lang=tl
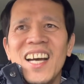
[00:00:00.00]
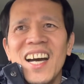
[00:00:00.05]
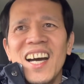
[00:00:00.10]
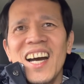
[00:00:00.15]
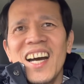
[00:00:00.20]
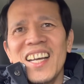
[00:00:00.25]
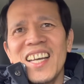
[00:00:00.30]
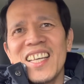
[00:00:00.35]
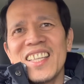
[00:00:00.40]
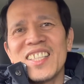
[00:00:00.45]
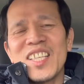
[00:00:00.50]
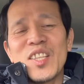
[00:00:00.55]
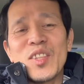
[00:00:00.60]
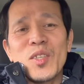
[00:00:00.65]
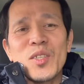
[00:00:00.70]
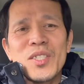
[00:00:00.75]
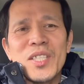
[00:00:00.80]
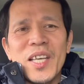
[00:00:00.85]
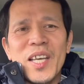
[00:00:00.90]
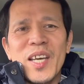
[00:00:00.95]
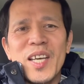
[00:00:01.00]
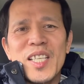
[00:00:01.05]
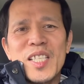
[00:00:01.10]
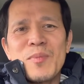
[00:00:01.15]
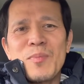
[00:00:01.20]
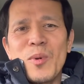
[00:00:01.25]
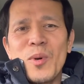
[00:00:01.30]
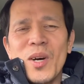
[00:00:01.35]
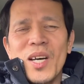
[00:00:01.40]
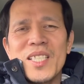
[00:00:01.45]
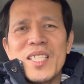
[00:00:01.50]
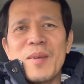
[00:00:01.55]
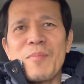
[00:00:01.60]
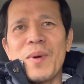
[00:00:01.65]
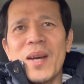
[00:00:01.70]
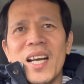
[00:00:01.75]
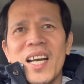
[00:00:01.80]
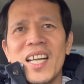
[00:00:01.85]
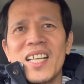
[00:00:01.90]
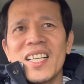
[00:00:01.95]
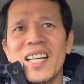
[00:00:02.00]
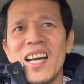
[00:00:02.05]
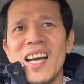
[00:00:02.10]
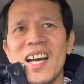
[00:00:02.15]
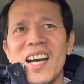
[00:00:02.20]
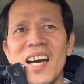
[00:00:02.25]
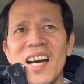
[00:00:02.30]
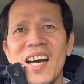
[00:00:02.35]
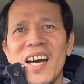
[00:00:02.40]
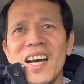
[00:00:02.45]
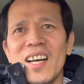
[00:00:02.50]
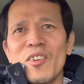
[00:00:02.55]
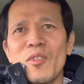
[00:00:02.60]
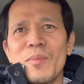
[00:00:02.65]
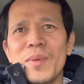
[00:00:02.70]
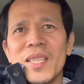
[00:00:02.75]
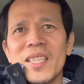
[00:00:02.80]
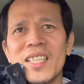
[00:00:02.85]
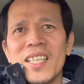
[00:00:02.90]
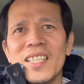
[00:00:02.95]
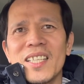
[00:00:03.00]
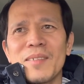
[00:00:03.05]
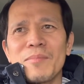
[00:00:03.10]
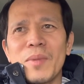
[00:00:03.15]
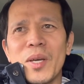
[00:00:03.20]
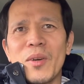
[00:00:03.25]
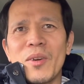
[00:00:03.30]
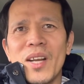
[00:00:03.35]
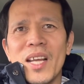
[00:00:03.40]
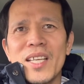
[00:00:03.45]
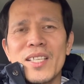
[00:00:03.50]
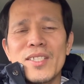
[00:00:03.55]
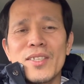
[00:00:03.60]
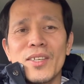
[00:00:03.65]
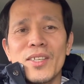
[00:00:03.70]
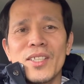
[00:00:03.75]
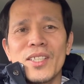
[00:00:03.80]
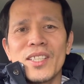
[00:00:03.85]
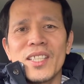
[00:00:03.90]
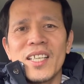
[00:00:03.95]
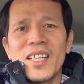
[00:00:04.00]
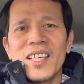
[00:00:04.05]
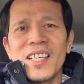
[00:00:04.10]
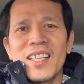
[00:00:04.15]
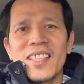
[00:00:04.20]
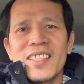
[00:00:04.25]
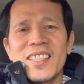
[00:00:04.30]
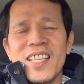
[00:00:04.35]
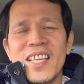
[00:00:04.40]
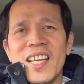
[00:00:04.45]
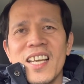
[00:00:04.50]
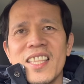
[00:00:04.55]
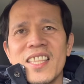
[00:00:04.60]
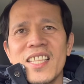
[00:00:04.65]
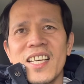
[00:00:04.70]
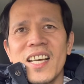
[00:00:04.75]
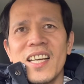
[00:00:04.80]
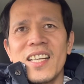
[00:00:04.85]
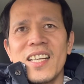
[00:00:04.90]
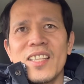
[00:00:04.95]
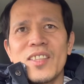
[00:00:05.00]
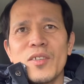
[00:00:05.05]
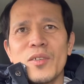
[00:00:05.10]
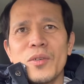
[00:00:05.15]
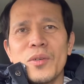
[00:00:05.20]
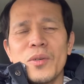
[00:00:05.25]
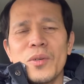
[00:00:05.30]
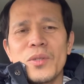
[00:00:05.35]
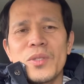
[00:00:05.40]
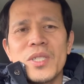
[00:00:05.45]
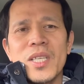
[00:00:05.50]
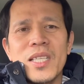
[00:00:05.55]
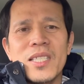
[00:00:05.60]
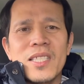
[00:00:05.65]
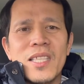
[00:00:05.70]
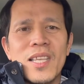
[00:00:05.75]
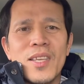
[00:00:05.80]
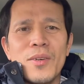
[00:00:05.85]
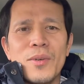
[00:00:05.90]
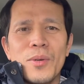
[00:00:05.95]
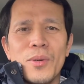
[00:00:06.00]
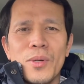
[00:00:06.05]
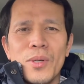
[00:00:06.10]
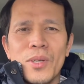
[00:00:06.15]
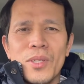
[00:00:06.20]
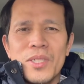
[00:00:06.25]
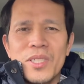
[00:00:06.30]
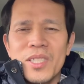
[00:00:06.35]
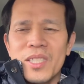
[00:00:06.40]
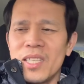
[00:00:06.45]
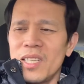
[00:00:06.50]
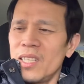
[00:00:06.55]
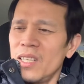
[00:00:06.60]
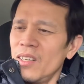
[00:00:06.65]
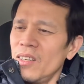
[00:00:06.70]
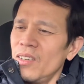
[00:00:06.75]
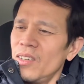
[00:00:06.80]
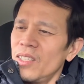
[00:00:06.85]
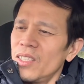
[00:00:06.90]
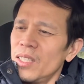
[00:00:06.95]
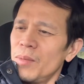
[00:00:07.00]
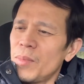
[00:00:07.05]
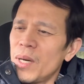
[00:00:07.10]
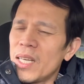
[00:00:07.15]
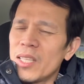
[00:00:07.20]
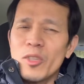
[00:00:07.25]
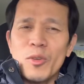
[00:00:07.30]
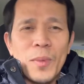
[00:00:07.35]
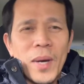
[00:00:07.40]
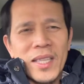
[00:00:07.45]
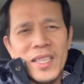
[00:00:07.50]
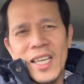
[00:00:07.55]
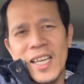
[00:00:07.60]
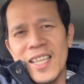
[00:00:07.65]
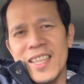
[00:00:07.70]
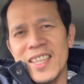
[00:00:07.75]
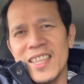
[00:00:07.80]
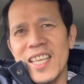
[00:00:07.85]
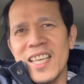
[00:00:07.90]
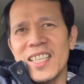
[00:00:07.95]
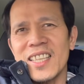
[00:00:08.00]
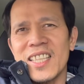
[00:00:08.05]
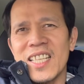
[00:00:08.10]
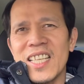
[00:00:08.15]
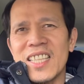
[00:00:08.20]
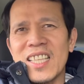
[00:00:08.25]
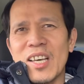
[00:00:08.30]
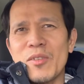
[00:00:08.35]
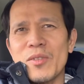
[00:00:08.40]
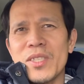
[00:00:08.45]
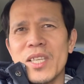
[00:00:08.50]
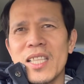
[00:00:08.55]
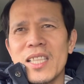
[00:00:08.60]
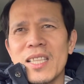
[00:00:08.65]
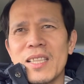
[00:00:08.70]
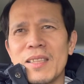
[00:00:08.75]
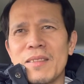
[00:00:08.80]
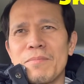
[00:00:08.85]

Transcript: Ayan, dito sa ESPO kasi pagka naka-commit ka ng violation na uh, ticket na ganito, 60 euros. Oh, di ba? Tumataginting 3,000